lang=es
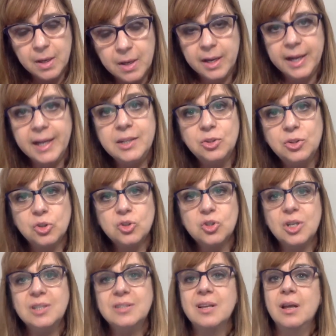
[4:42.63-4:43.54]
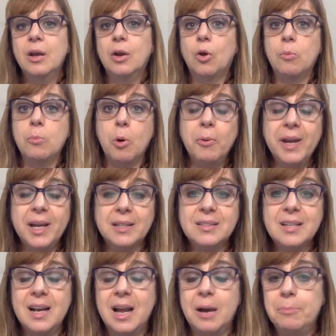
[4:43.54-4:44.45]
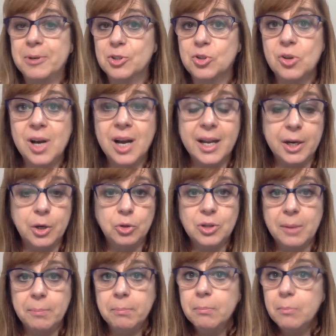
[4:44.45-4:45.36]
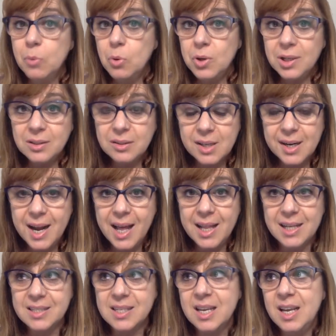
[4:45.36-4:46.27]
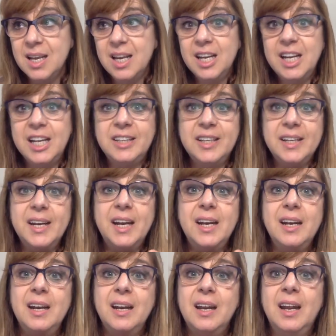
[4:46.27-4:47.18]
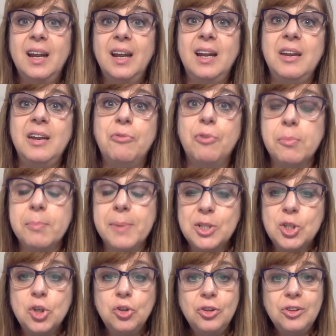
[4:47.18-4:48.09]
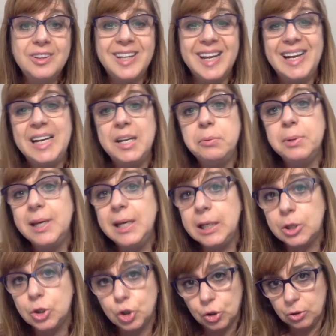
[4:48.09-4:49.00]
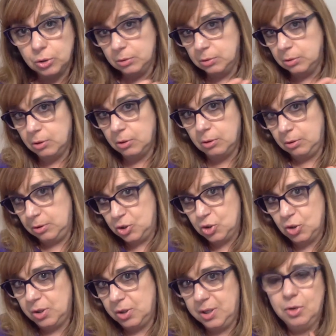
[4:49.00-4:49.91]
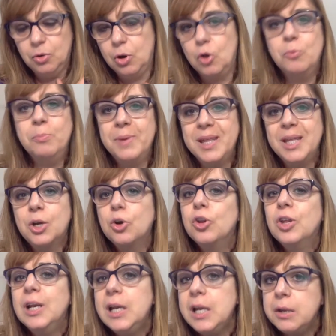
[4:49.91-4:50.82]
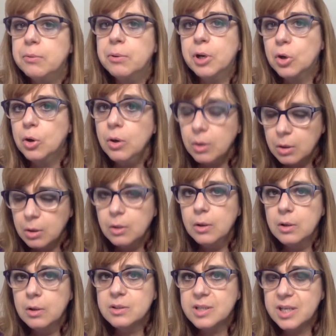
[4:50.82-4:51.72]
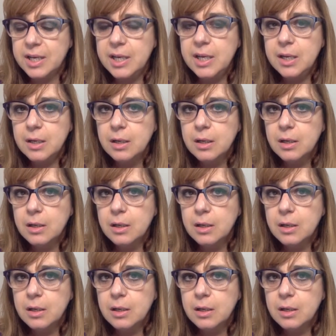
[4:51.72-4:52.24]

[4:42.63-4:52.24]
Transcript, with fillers: Entonces, como ves, las personas que no están muy entrenadas y tienen información de librito, ¿no? Y yo le digo los médicos de libro, ¿sí?